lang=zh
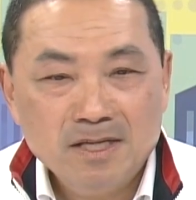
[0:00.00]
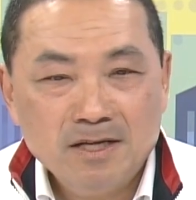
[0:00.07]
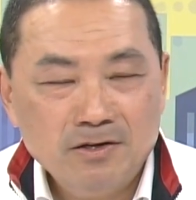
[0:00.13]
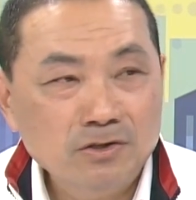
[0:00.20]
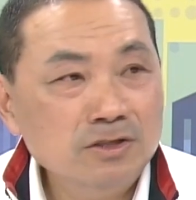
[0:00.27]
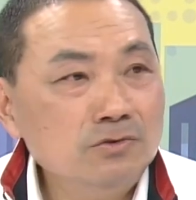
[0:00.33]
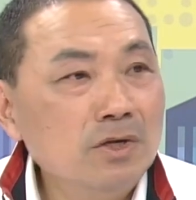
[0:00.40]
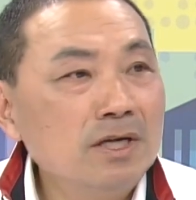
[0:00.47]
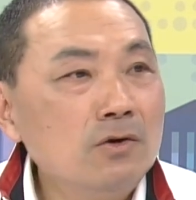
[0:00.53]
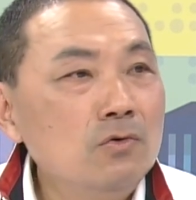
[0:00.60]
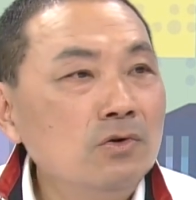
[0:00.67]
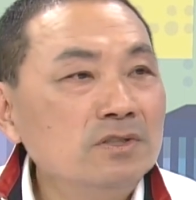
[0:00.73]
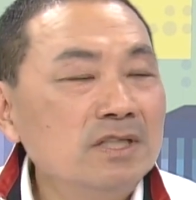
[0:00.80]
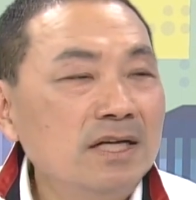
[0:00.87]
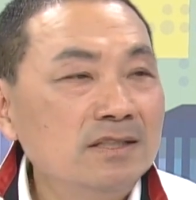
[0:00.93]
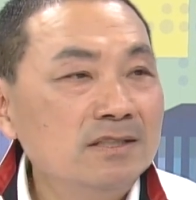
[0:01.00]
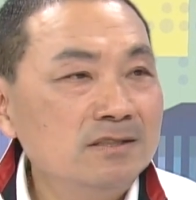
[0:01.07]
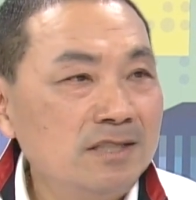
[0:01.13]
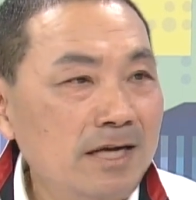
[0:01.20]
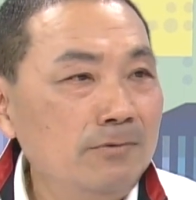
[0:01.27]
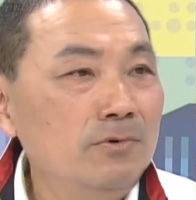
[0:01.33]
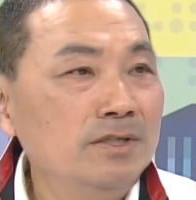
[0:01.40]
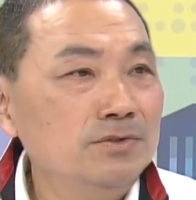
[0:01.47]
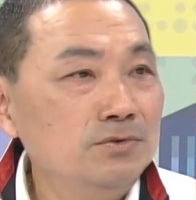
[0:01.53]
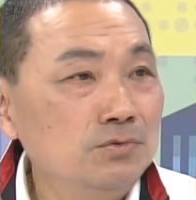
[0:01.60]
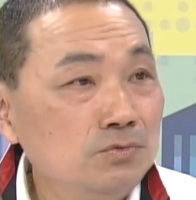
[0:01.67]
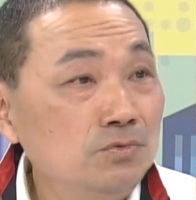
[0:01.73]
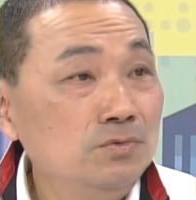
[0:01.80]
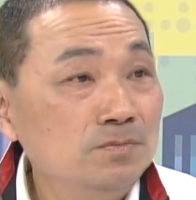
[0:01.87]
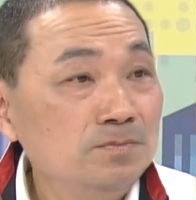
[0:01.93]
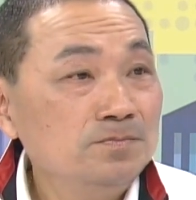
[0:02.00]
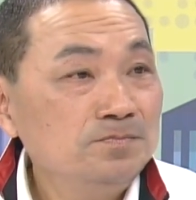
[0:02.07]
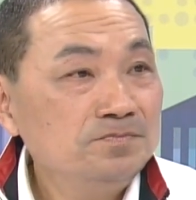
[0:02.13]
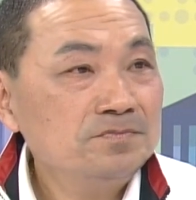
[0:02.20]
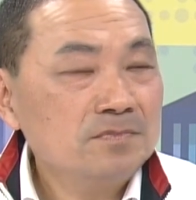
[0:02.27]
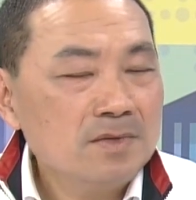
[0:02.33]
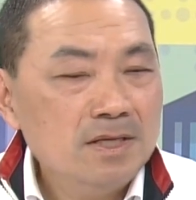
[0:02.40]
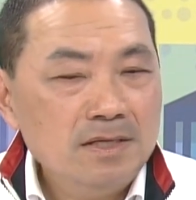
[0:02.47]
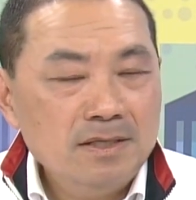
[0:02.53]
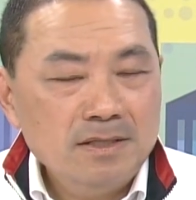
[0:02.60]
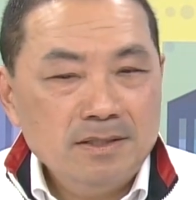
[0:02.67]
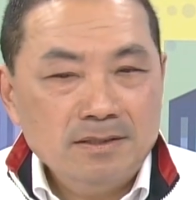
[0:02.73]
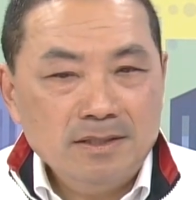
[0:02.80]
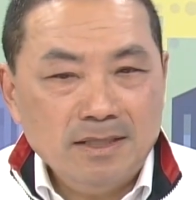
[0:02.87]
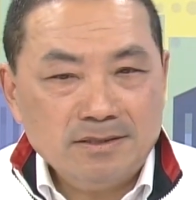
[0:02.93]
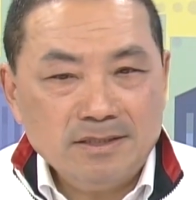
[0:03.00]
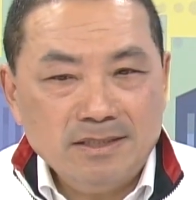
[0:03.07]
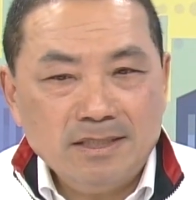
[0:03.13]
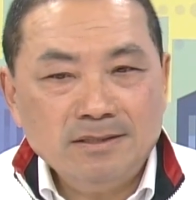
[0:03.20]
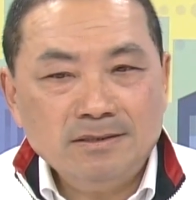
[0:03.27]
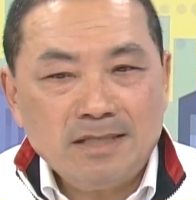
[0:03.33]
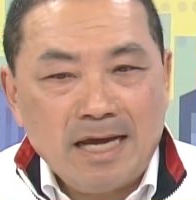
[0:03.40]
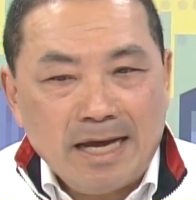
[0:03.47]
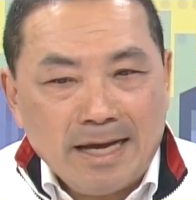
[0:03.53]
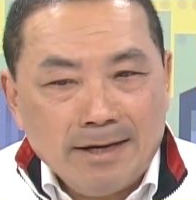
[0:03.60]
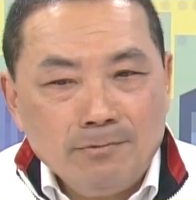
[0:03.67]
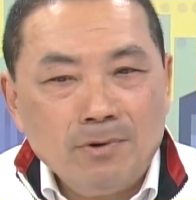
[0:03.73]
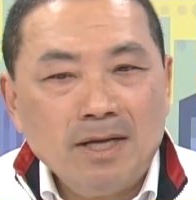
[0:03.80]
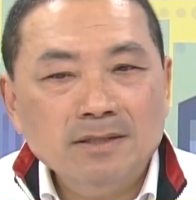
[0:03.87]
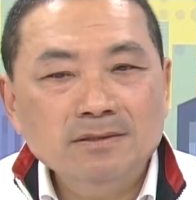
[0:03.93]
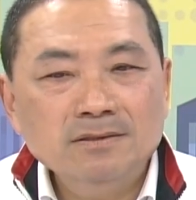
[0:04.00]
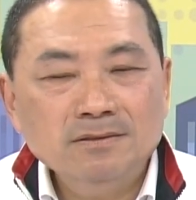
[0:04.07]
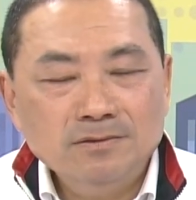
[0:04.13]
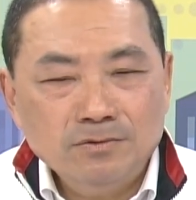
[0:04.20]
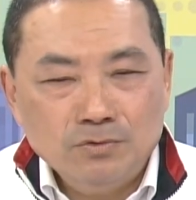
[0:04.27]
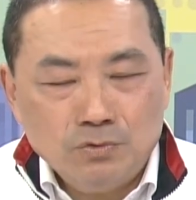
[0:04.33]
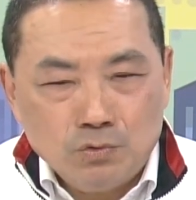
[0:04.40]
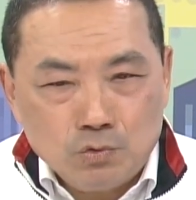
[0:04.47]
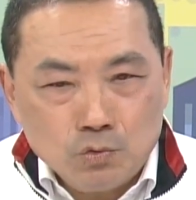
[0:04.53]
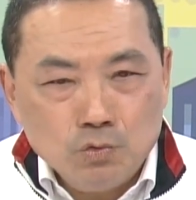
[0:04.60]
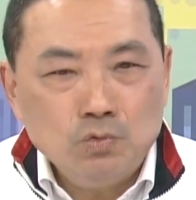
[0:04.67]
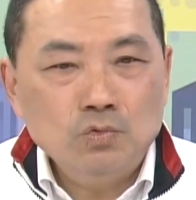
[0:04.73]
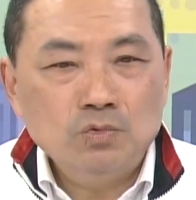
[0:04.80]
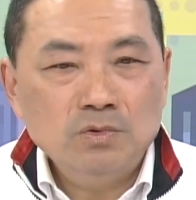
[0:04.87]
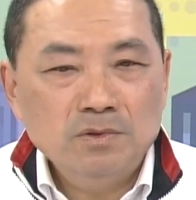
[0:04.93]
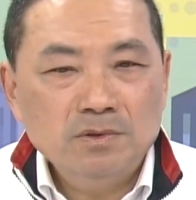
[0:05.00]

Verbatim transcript: 尤其对国产的台湾猪。是，那今天台湾猪。